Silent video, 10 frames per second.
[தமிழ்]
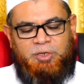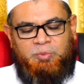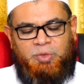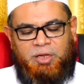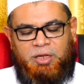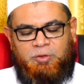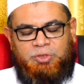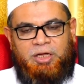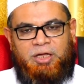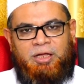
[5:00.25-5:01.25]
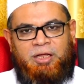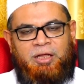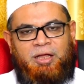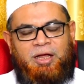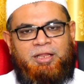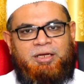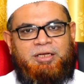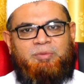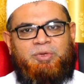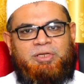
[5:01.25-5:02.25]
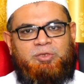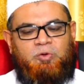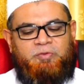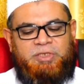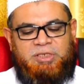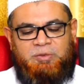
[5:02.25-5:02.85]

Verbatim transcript: வேண்டும் அல்லாஹு சாலா அதற்கு நமக்கு தோஃபிக்